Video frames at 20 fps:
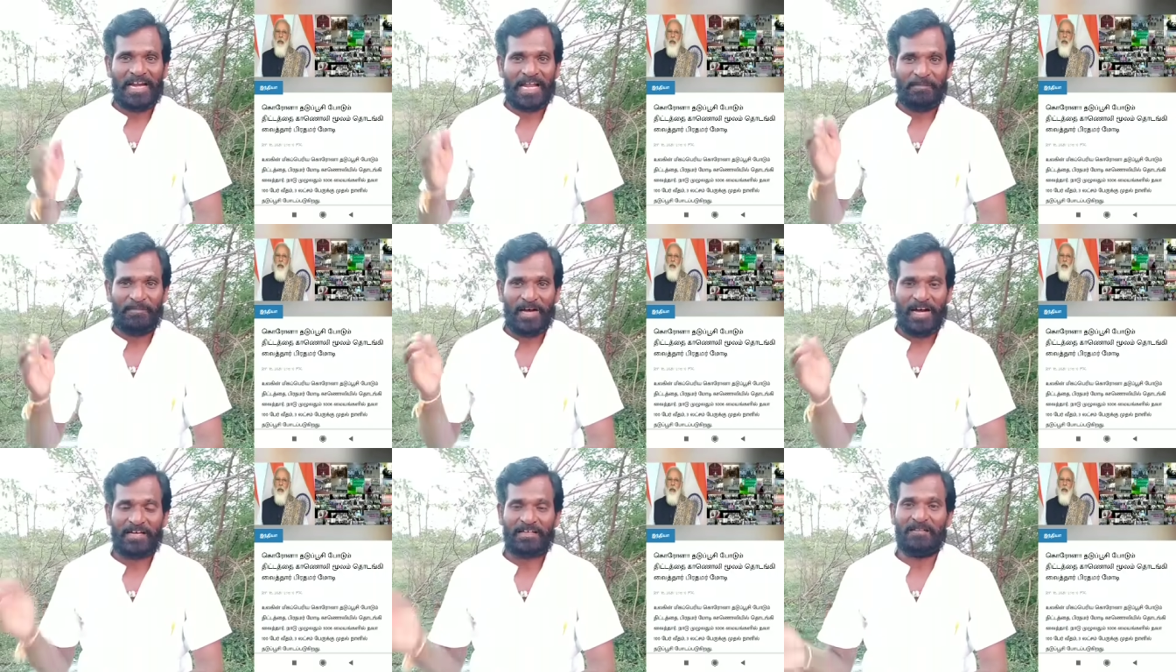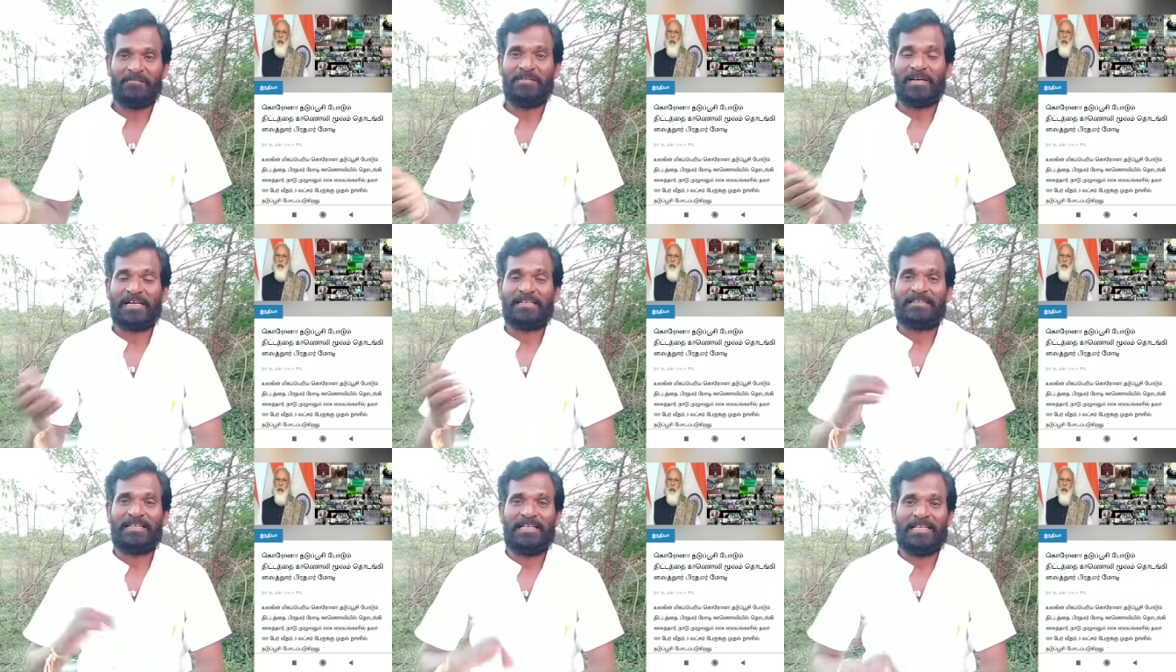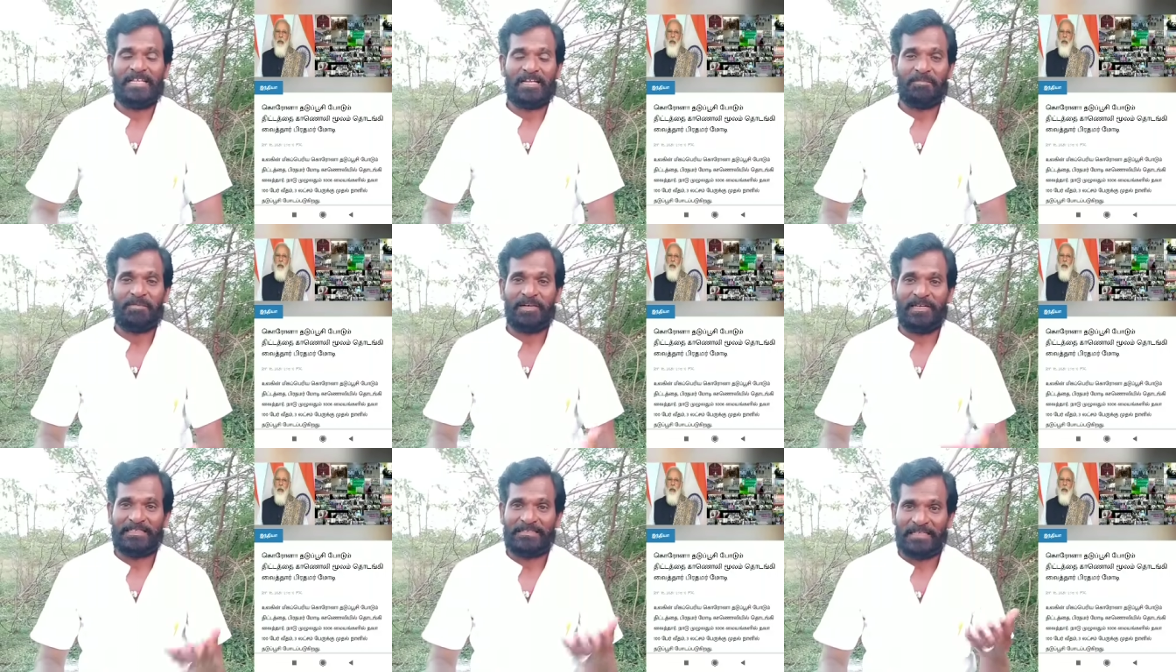நம்ம அக்கம் பக்கத்தில்
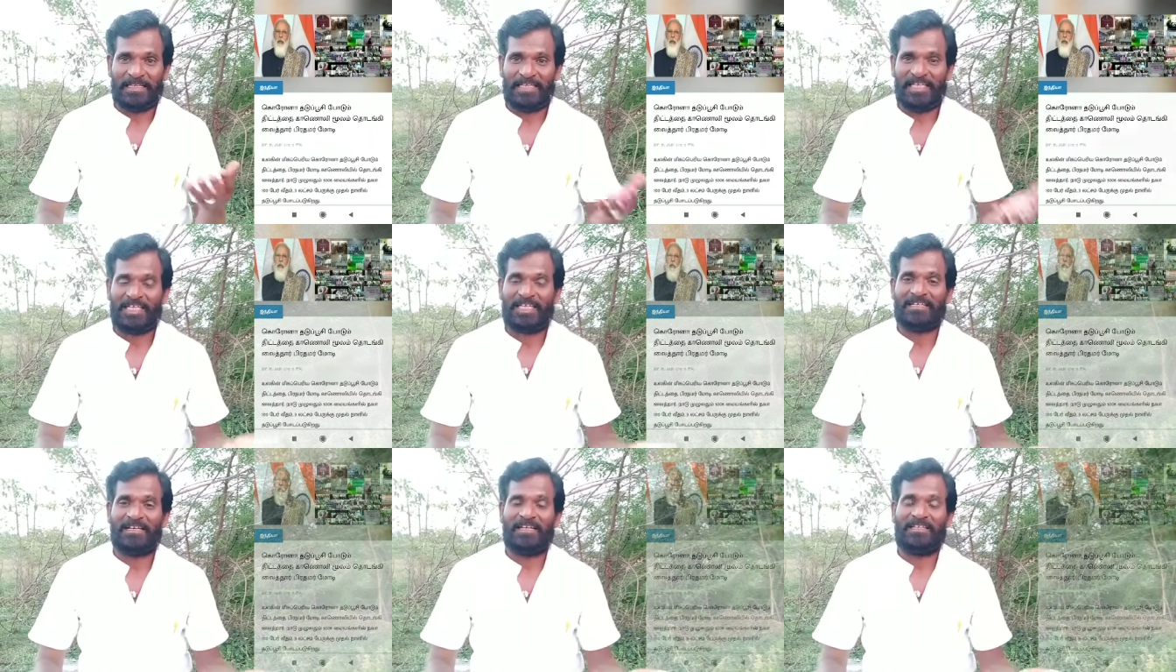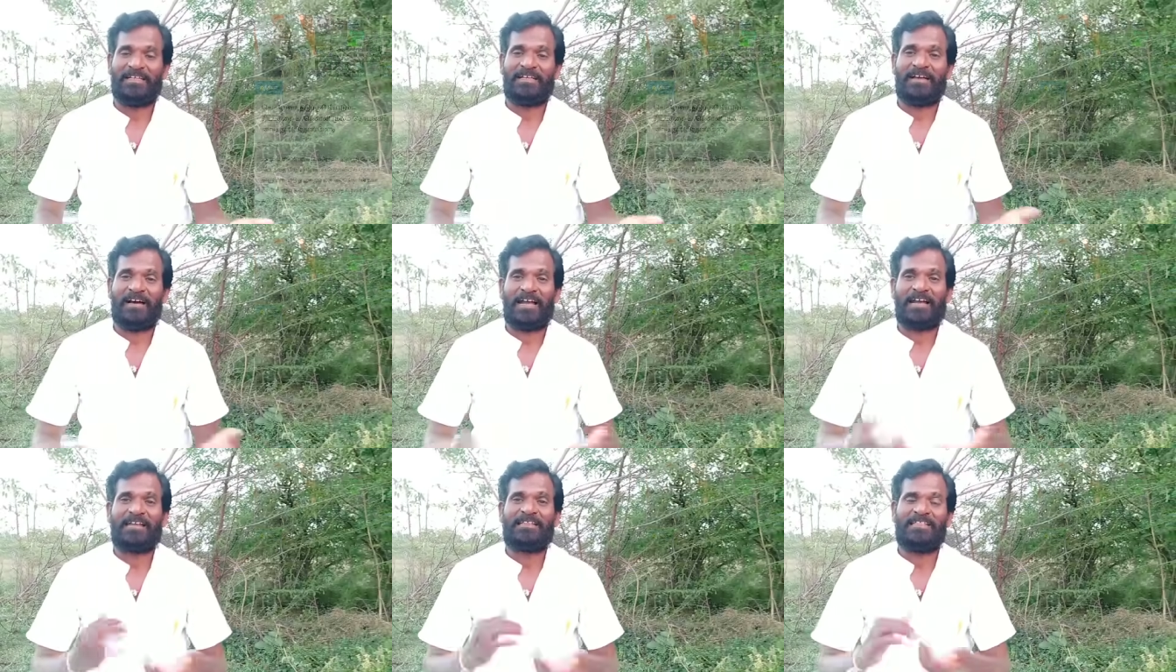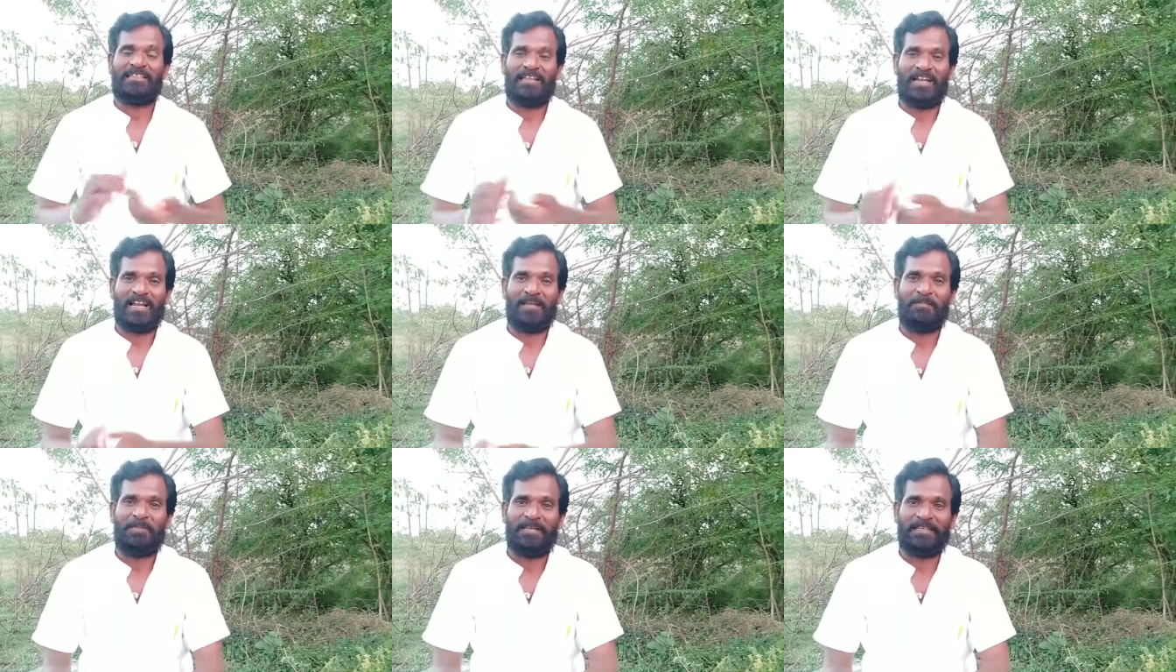இறப்புகளை சந்திக்காத
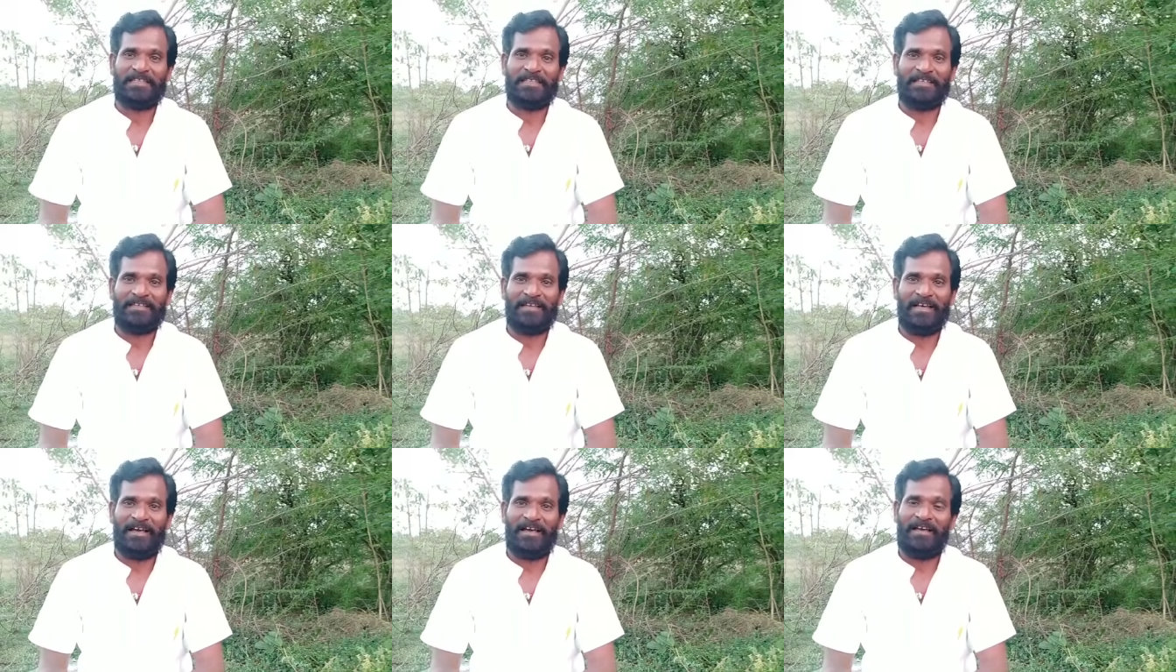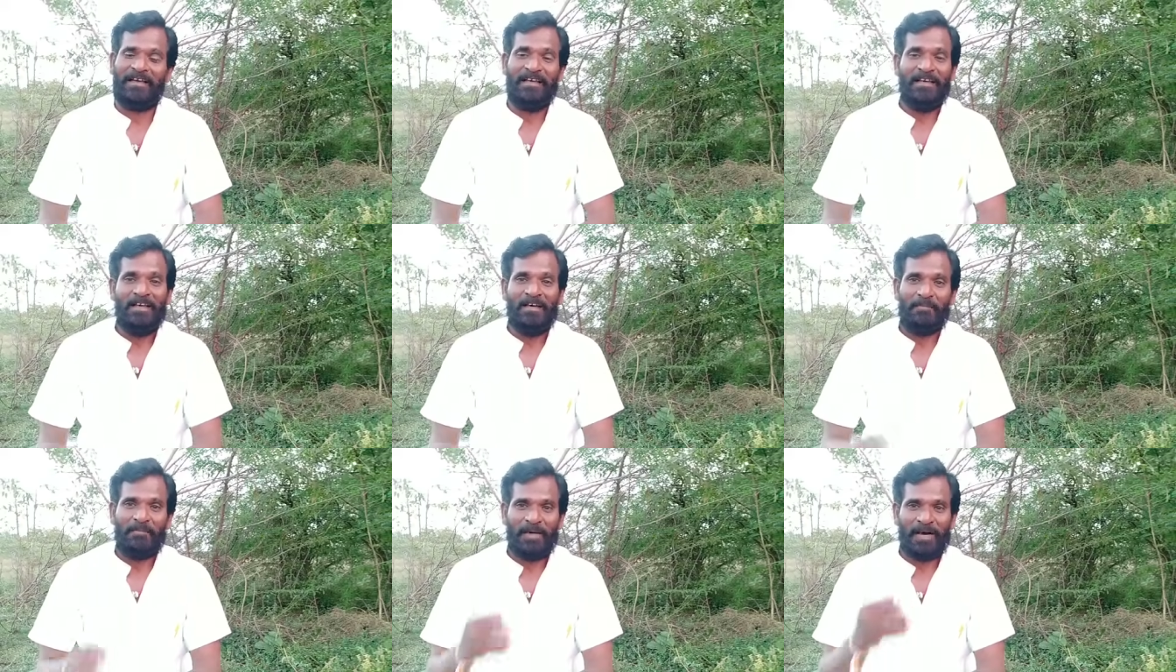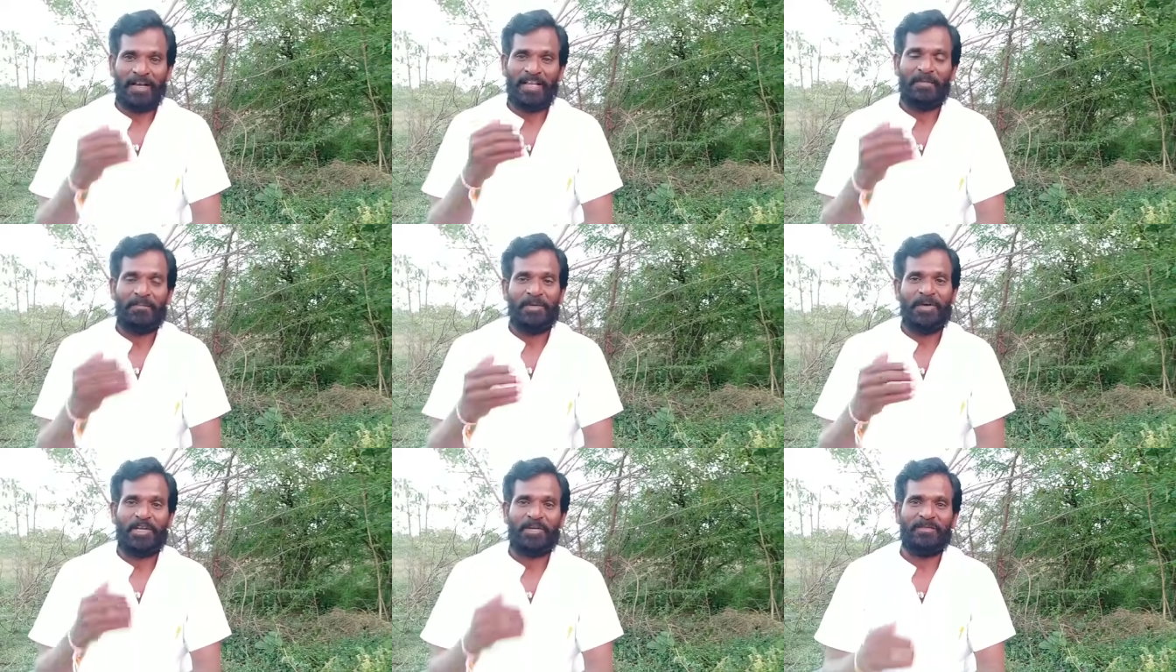காரணத்தினால பார்த்தீங்கன்னா பல
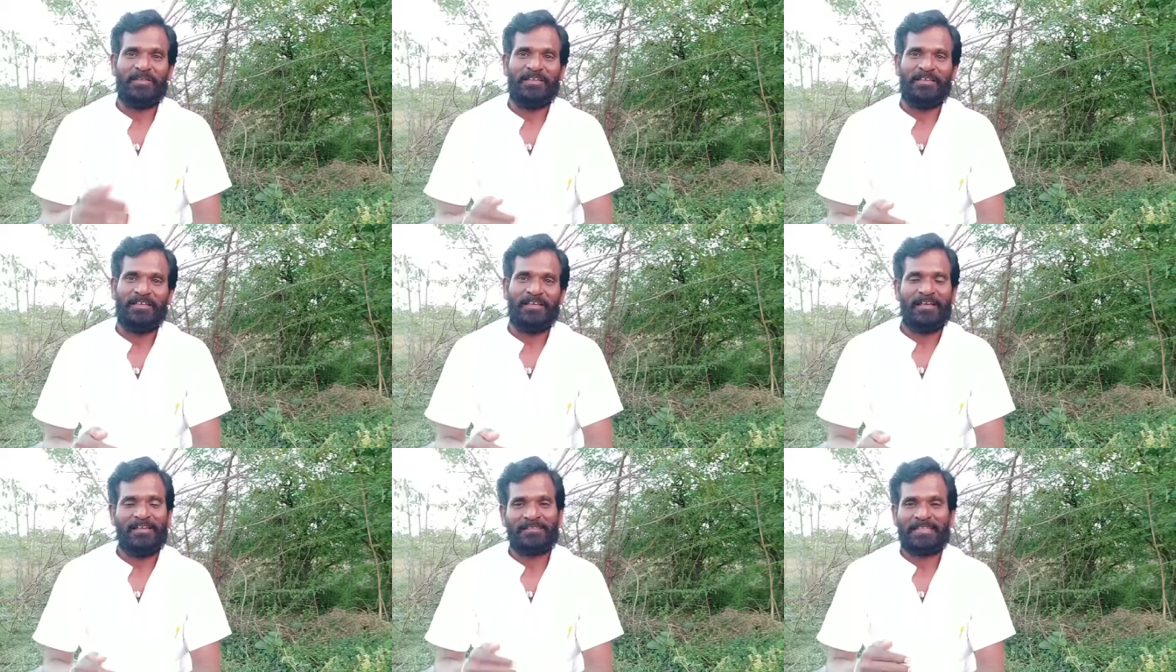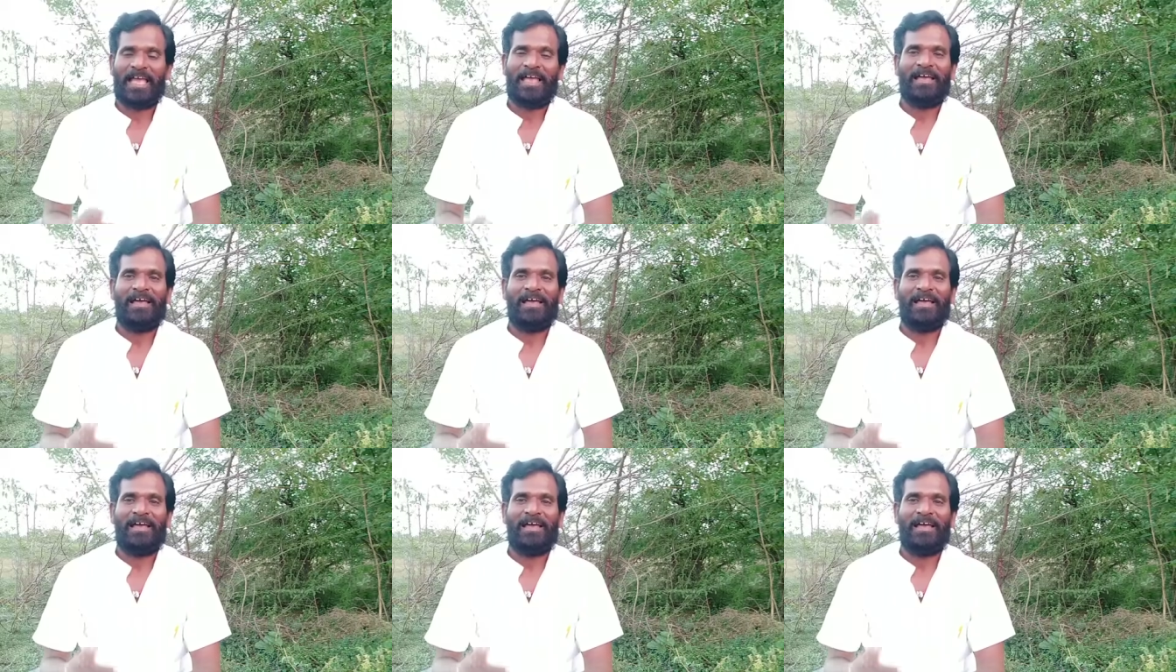பேரும் வந்து